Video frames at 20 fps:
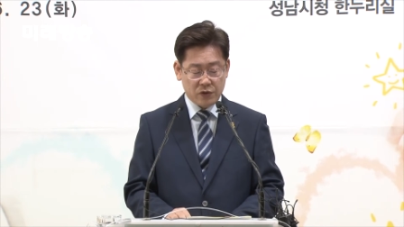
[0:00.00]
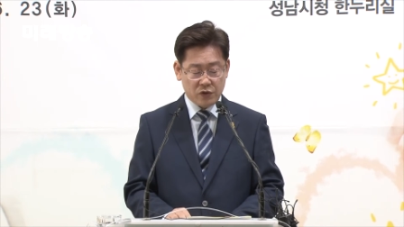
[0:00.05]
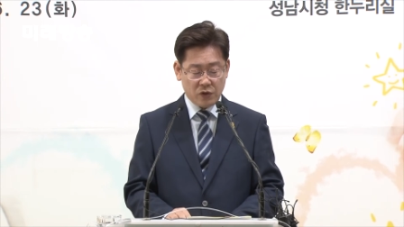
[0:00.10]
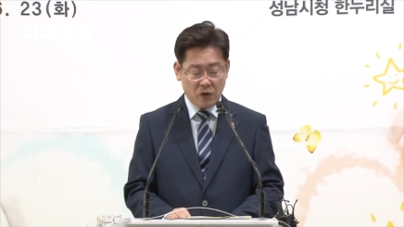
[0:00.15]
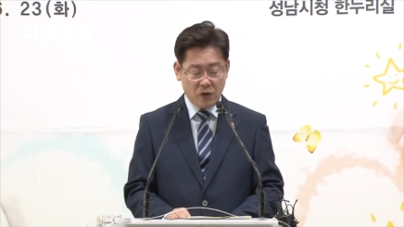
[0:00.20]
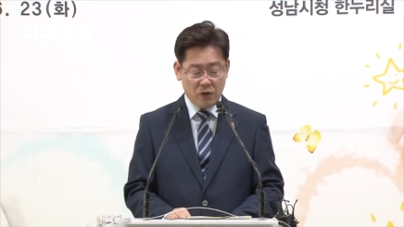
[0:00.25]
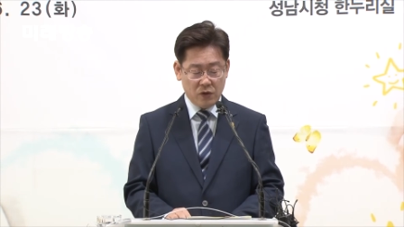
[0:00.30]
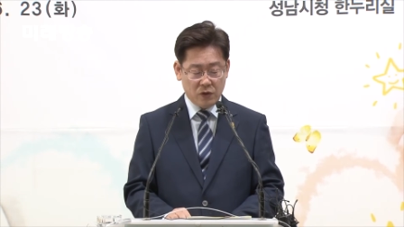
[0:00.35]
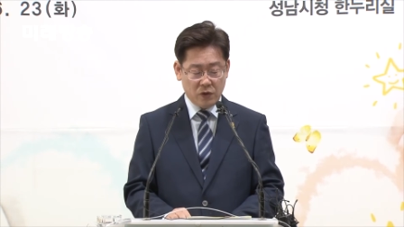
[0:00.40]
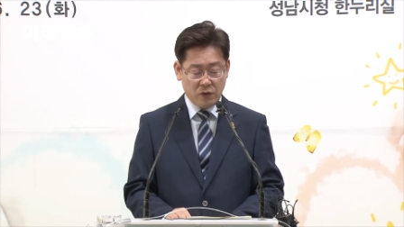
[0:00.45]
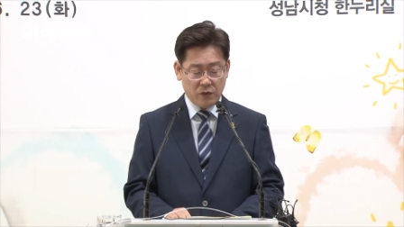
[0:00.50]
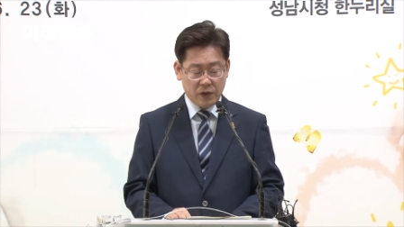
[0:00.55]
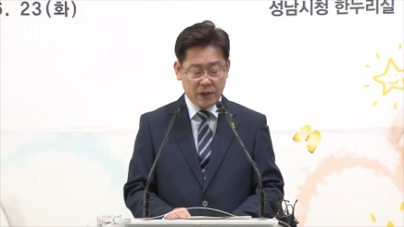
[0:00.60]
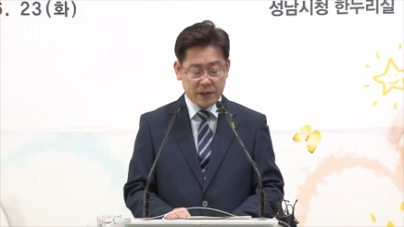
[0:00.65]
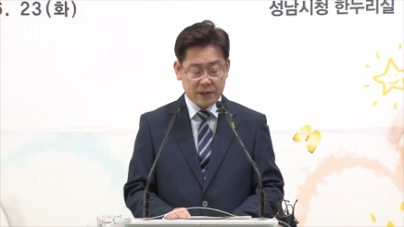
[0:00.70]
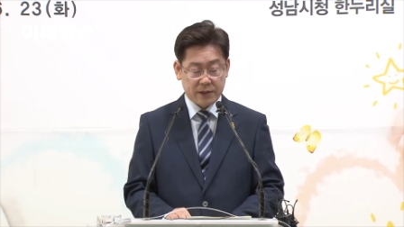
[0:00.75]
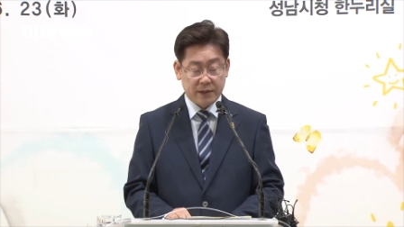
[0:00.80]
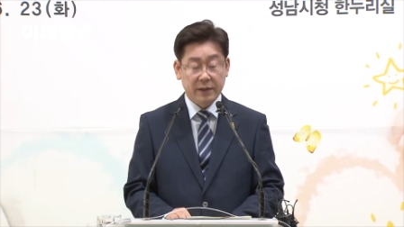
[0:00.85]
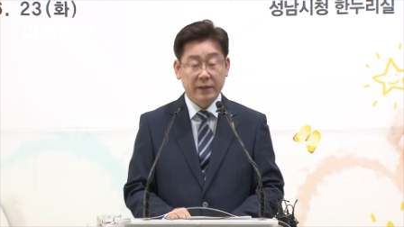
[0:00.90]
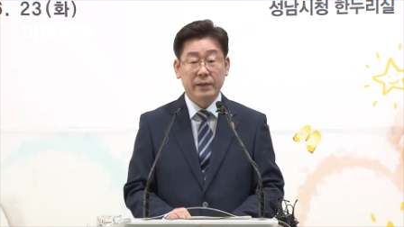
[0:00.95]

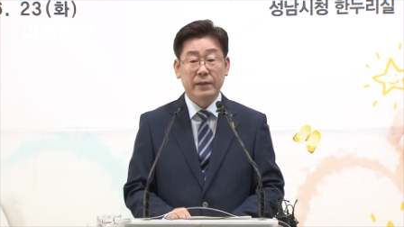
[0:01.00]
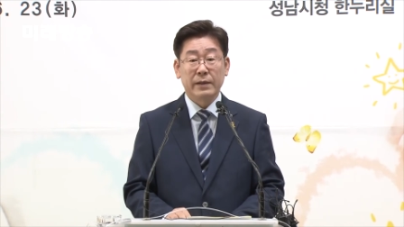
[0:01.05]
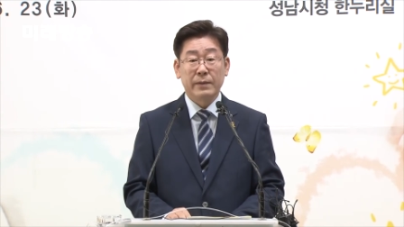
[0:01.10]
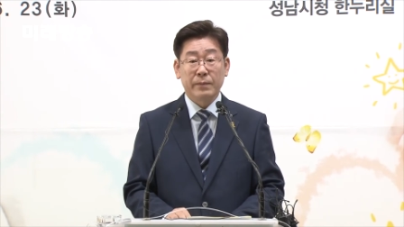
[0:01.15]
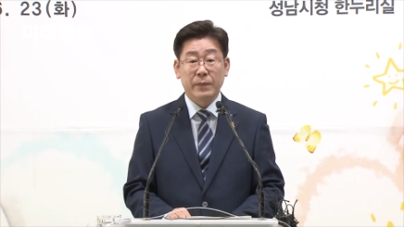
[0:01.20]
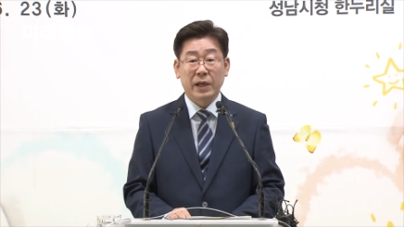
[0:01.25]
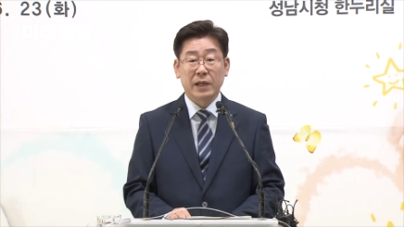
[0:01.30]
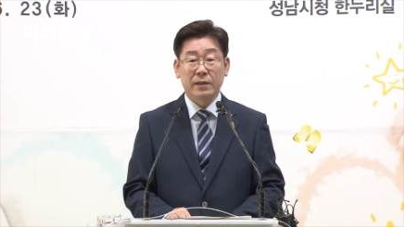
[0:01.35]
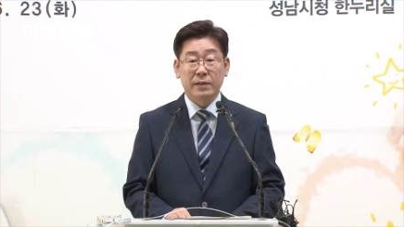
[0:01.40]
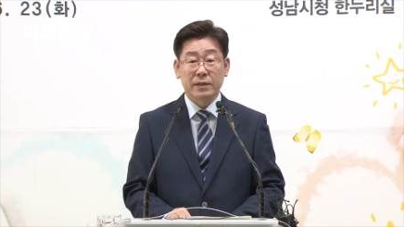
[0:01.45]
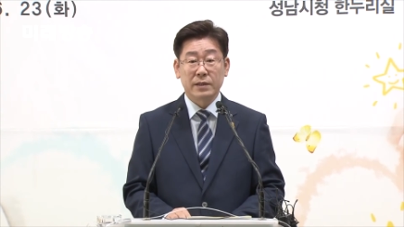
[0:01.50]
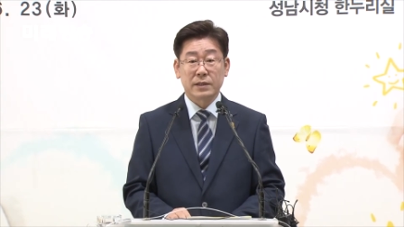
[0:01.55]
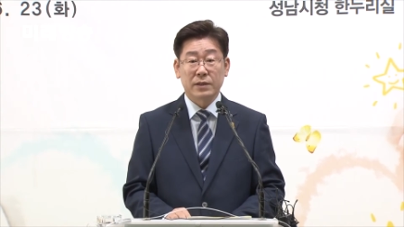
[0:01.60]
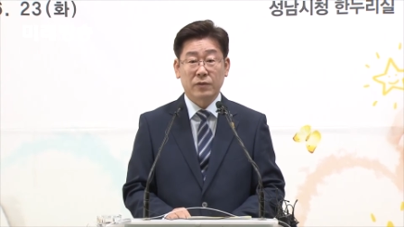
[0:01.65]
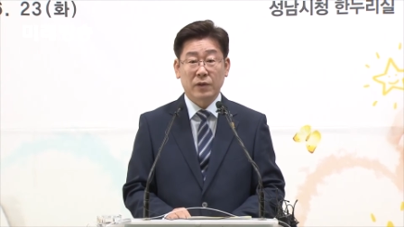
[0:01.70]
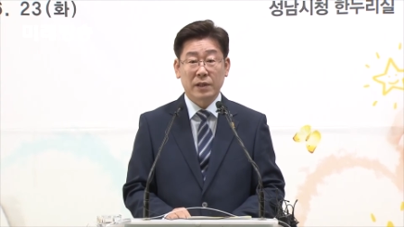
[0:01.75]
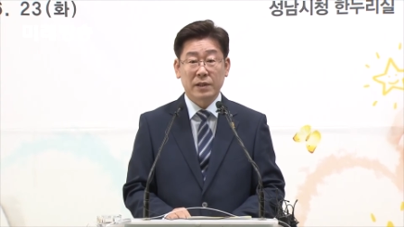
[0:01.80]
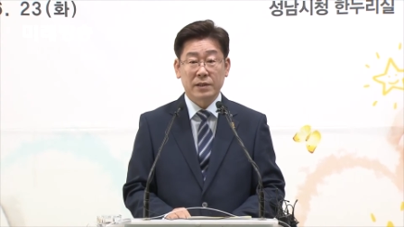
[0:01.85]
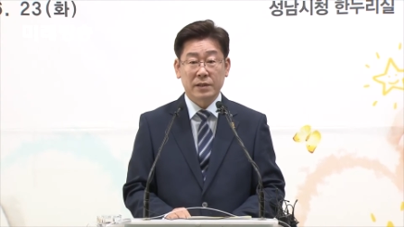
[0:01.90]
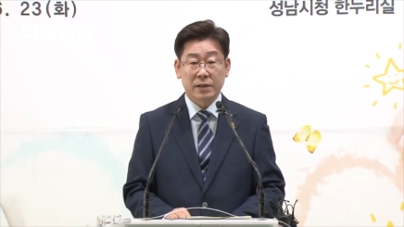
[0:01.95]
총동원해서 반드시
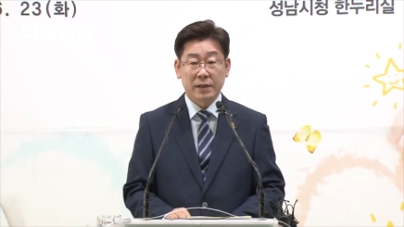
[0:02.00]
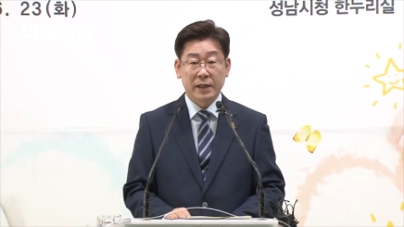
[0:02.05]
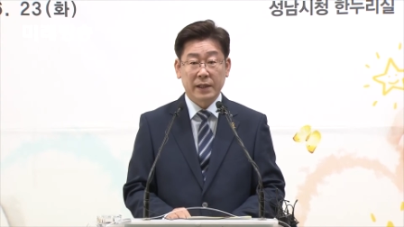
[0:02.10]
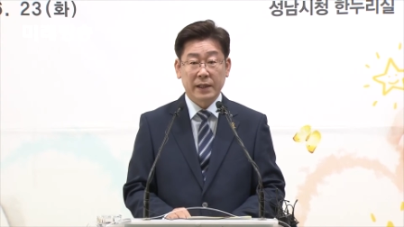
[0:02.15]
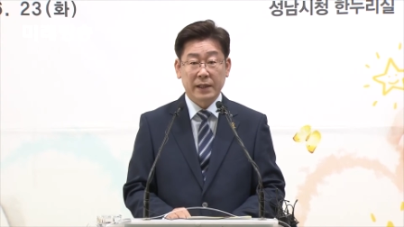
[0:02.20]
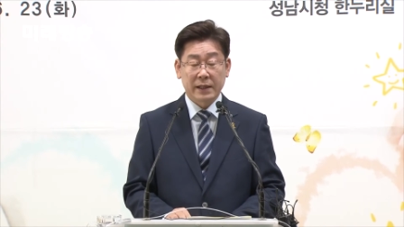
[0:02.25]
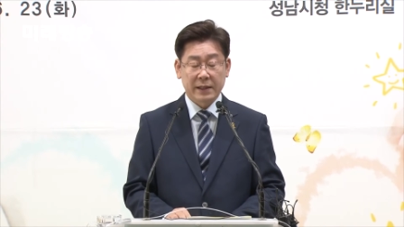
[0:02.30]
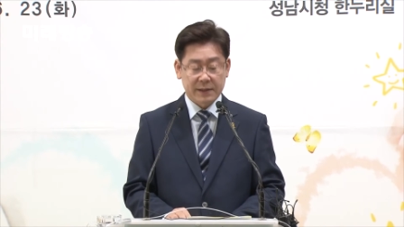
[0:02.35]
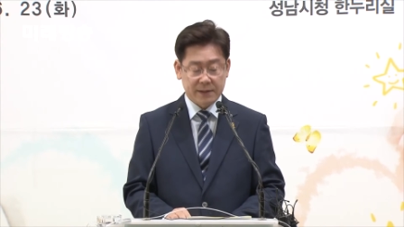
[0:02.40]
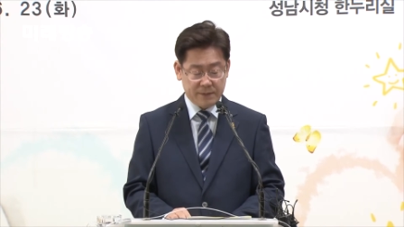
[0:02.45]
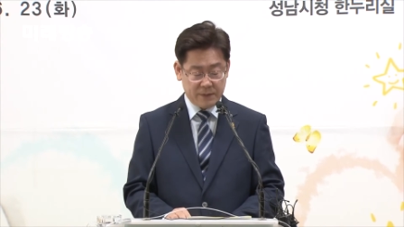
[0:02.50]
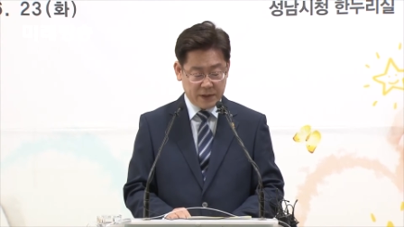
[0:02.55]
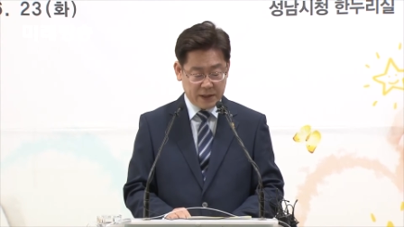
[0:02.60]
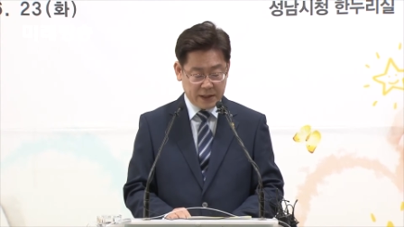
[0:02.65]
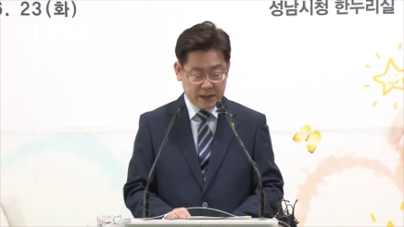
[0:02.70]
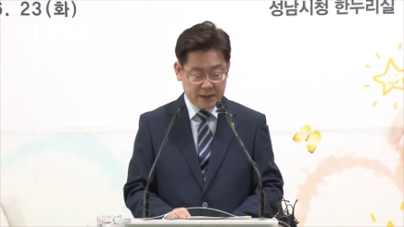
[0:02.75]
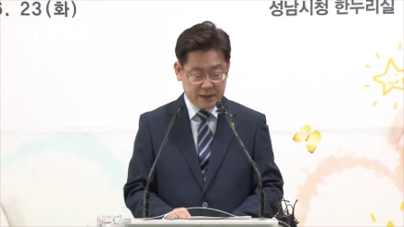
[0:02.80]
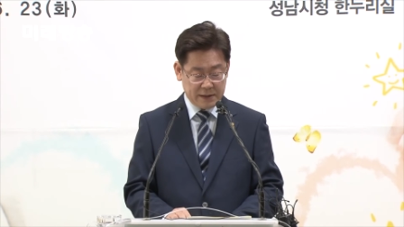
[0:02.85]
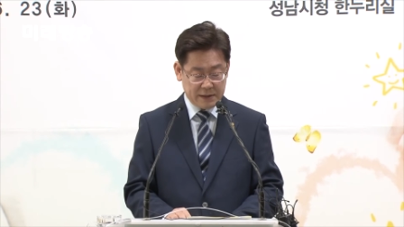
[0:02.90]
관철해내겠습니다.